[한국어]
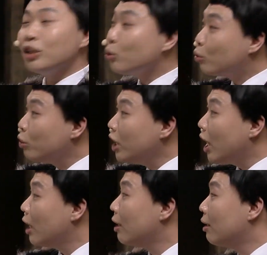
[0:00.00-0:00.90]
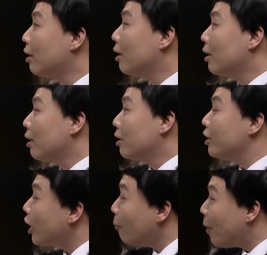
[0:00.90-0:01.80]
이게 소통이야? 아, 왜?
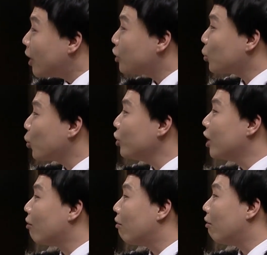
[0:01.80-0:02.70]
이게 협박이지 소통이냐고.